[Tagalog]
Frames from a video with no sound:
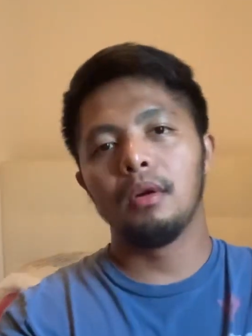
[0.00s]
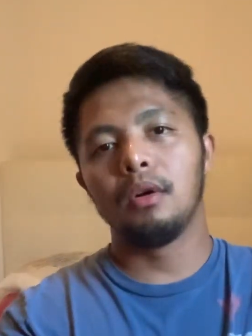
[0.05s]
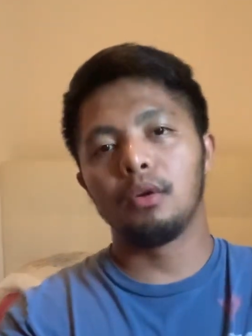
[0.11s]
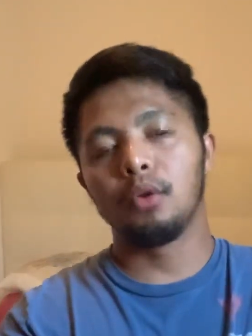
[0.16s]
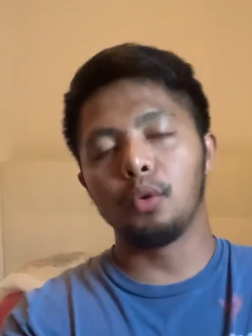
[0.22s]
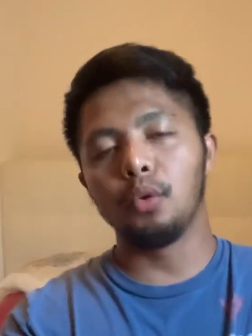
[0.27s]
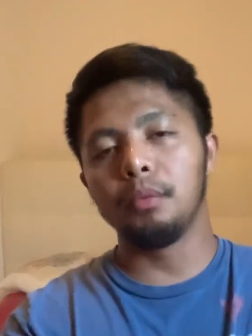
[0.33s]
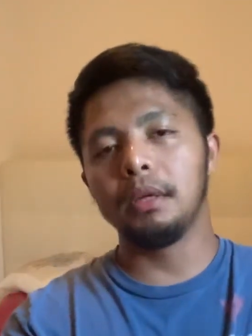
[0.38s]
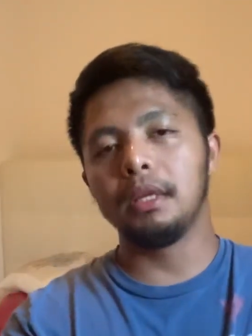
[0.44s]

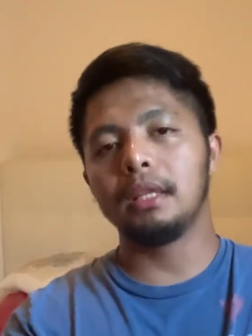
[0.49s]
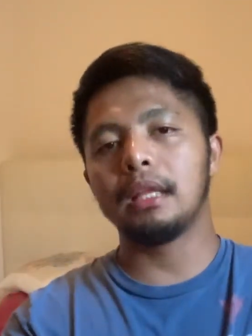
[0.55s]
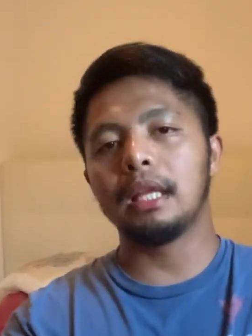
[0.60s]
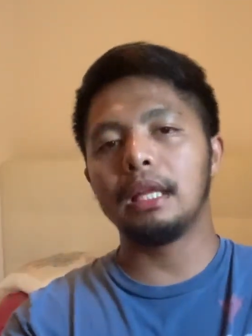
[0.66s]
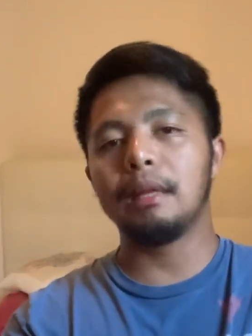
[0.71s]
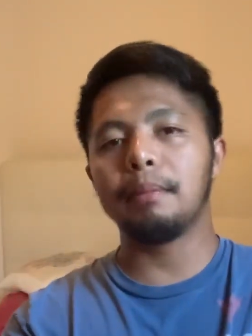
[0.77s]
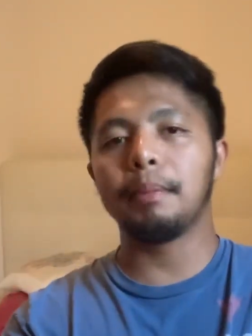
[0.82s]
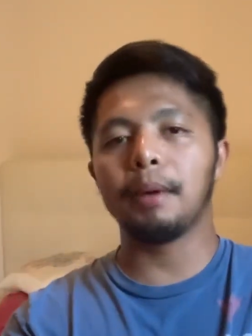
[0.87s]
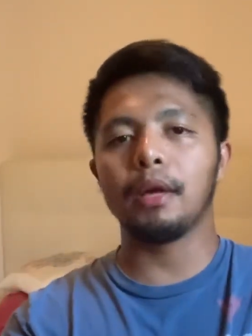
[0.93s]
Rome,
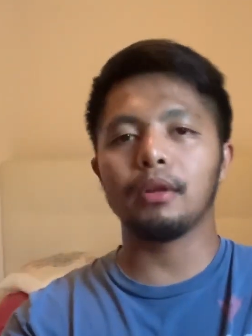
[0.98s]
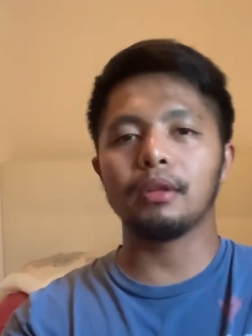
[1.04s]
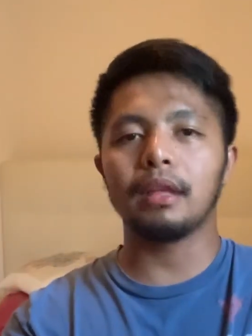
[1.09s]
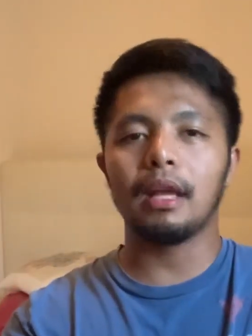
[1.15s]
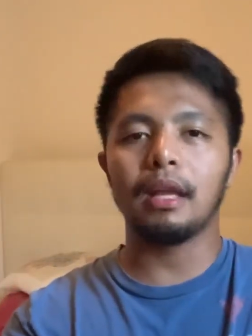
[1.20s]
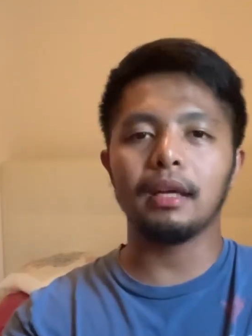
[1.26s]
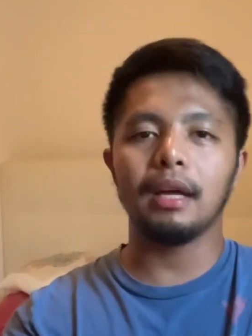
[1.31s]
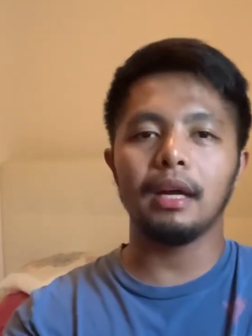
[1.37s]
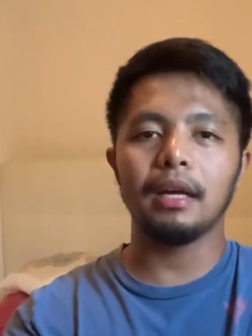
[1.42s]
Italy pero
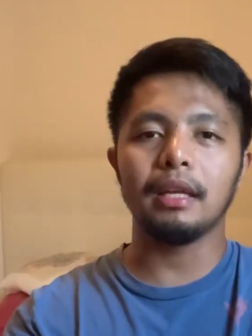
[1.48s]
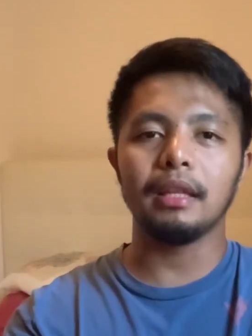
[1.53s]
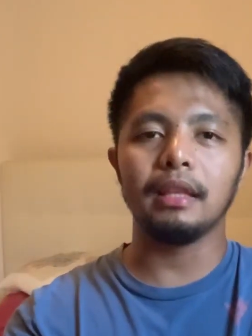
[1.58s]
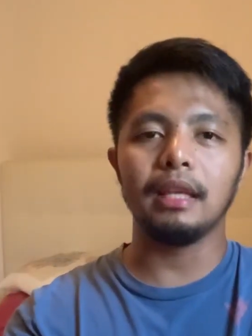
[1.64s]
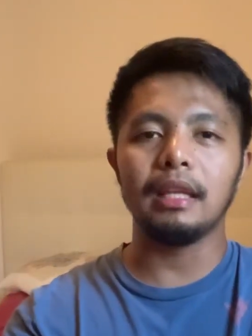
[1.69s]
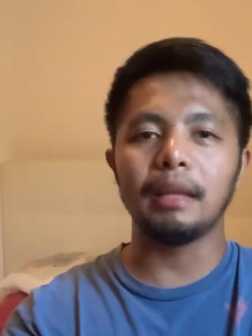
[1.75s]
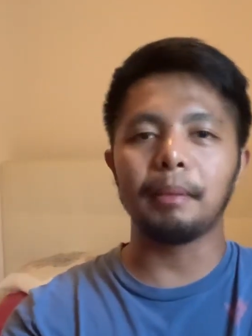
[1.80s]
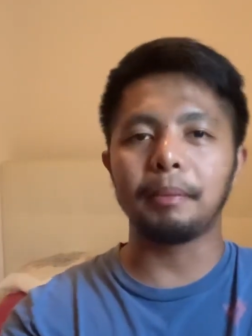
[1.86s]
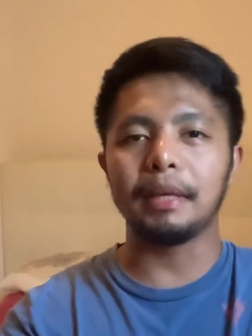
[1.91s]
talagang
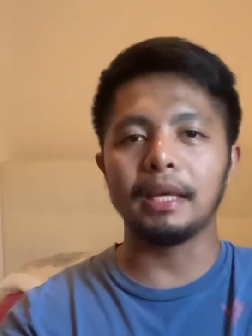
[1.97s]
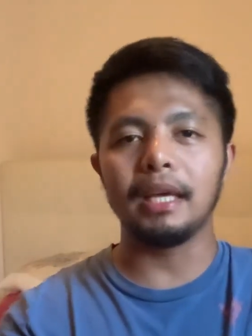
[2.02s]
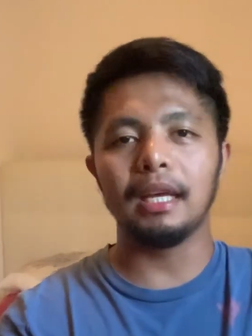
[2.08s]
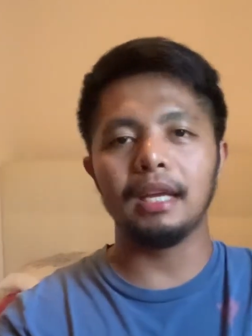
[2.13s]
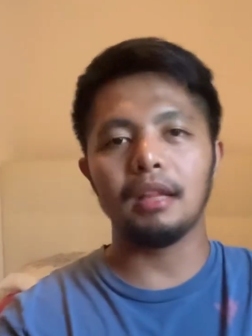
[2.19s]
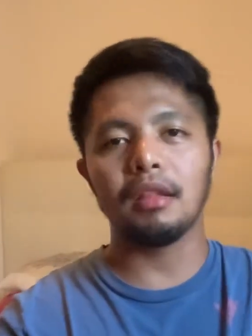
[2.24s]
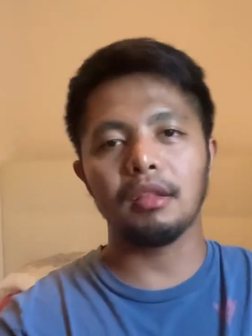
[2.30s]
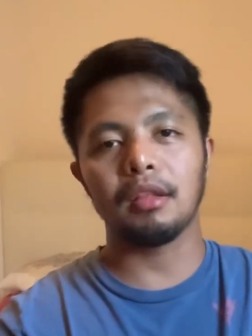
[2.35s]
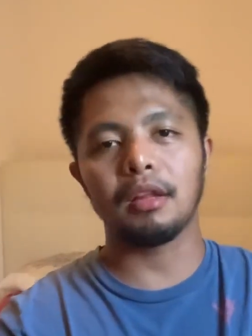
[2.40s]
hindi
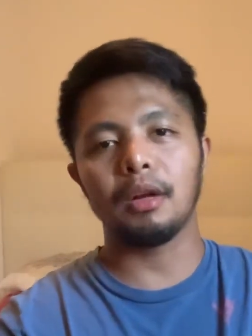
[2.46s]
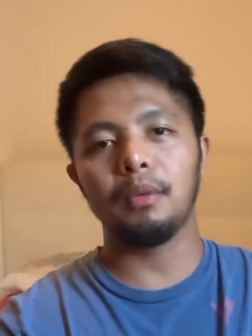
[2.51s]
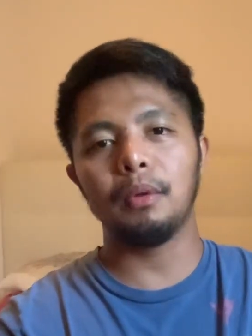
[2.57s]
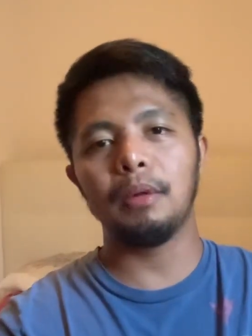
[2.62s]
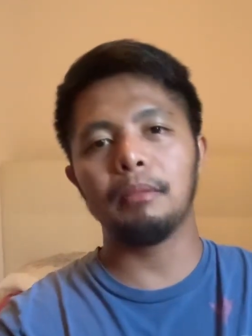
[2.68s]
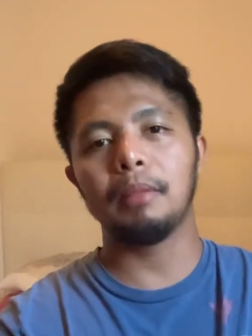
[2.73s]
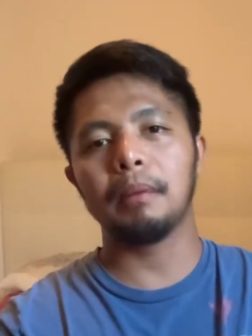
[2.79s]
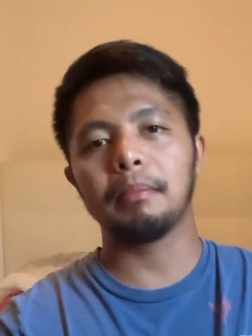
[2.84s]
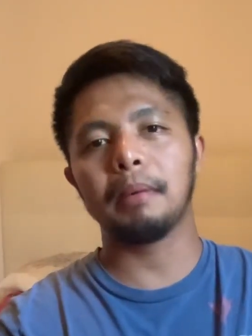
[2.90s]
napigilan si Sir
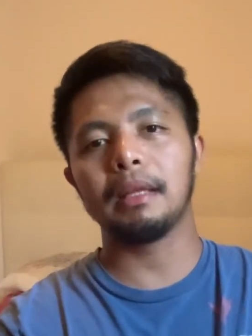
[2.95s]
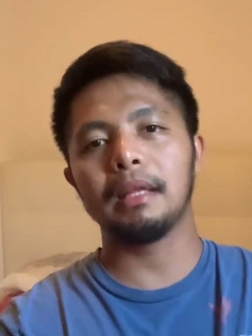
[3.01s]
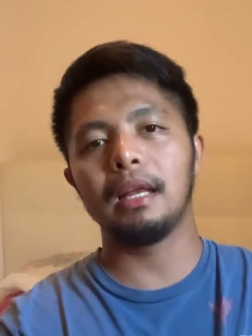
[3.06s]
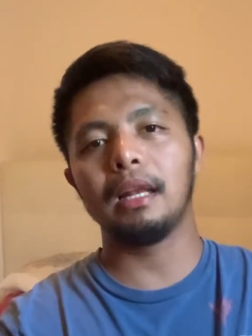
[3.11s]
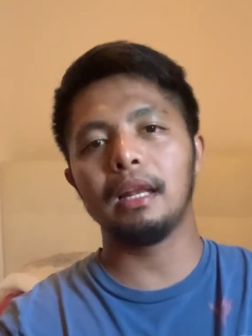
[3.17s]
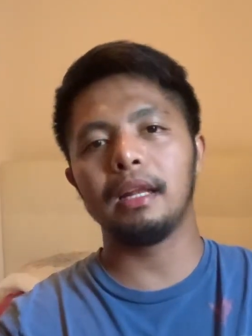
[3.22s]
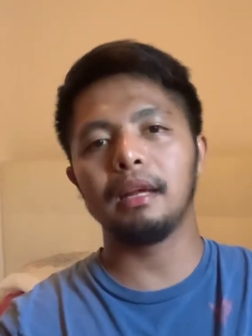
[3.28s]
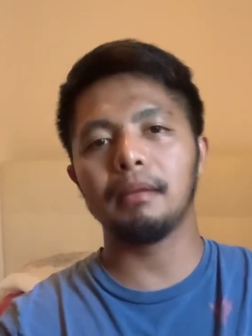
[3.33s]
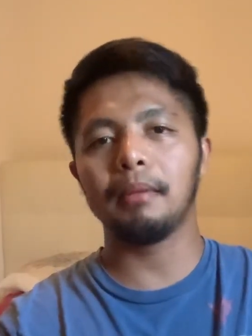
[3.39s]
Will
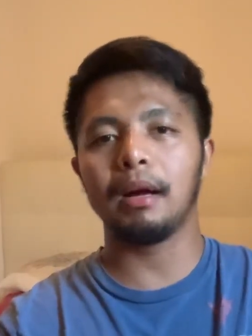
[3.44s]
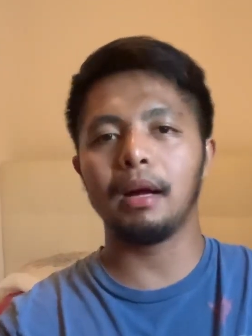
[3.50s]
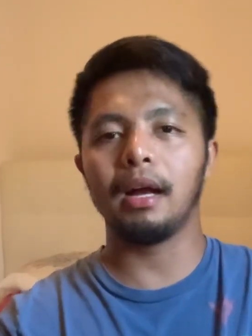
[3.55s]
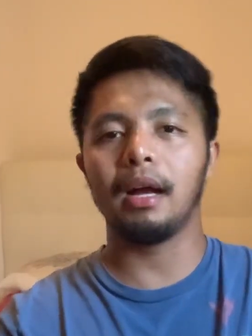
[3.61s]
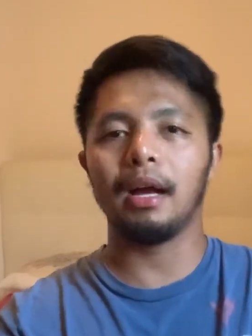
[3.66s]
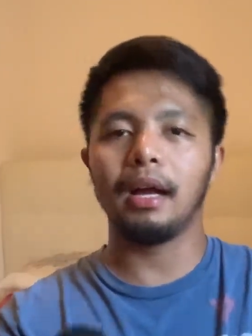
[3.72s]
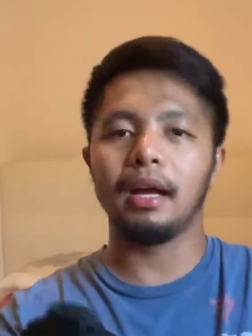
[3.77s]
magpadala ng mga